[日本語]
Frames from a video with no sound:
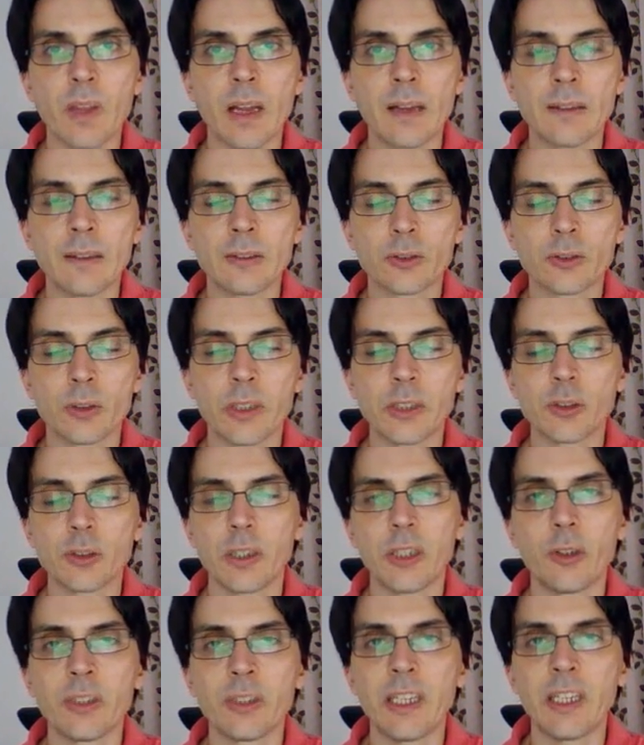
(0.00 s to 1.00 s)
それぞれ
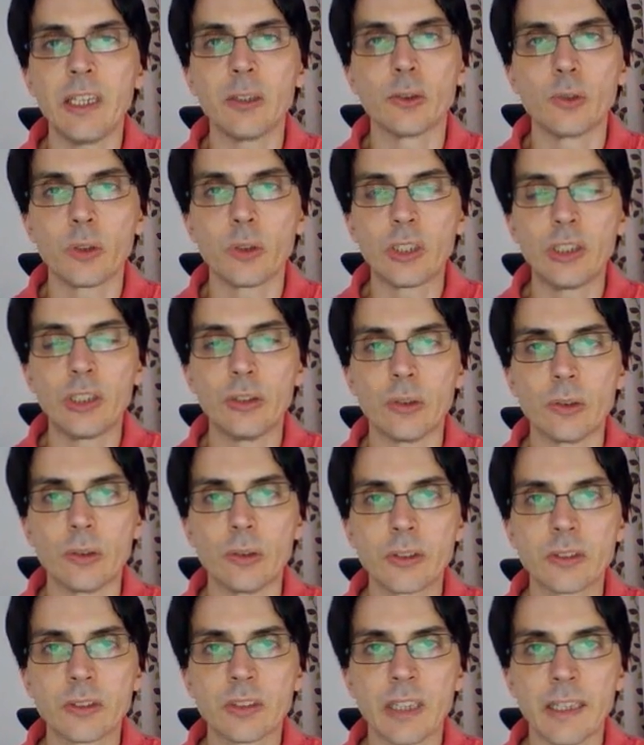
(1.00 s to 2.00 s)
の言語の機能を
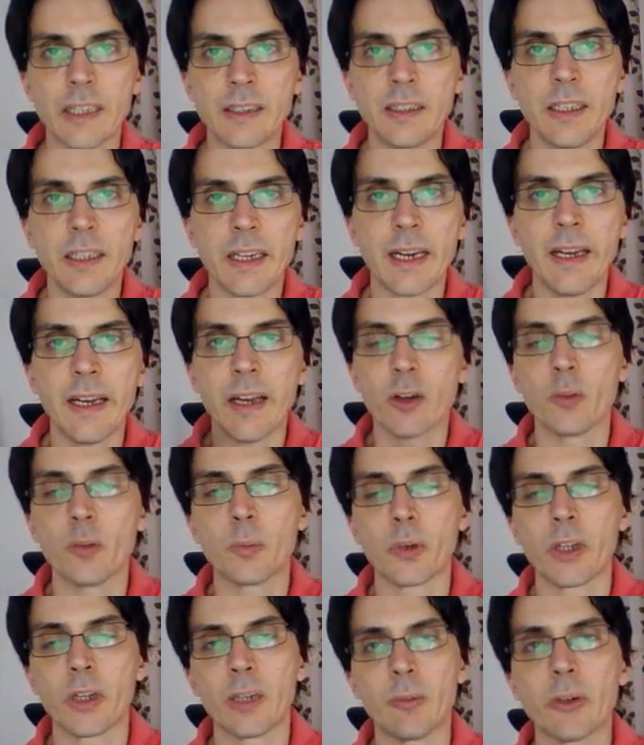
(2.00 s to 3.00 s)
使って早く
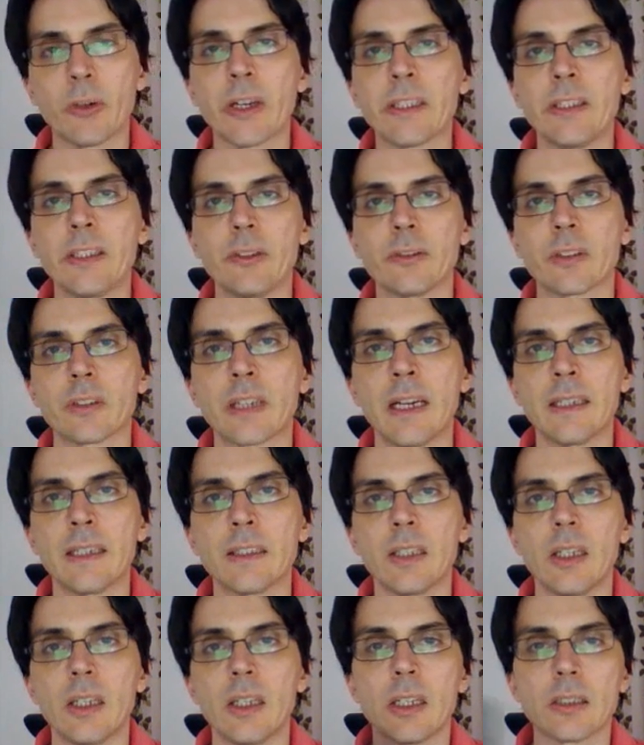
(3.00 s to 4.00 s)
プログラムを書けるのか
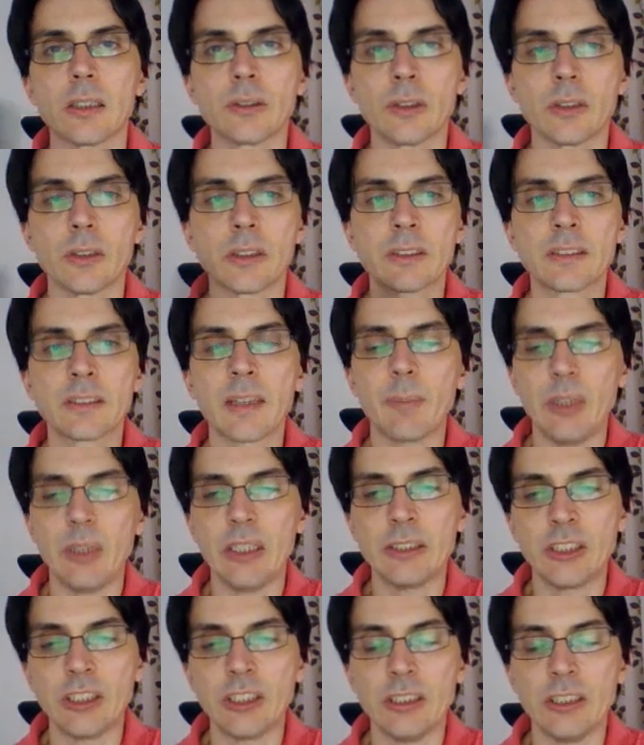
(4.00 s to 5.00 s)
の試
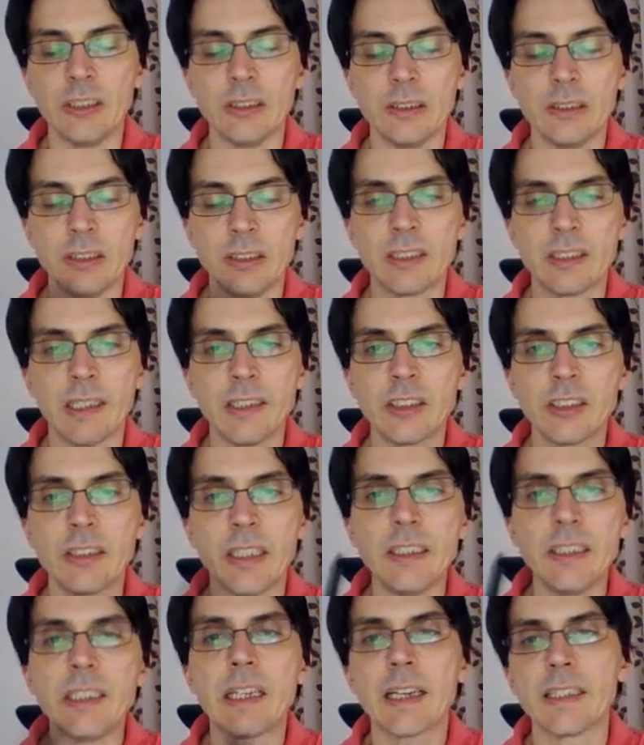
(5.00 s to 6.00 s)
しに対して
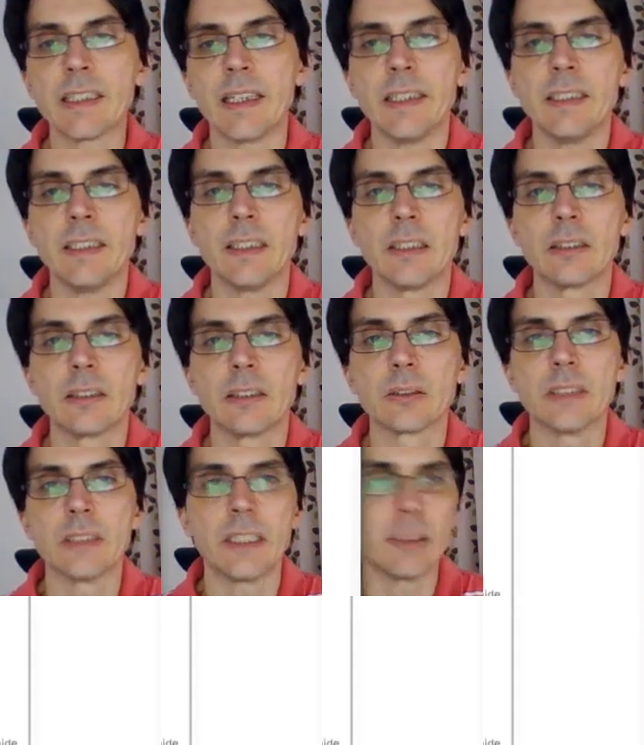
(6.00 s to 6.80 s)
いい課題となり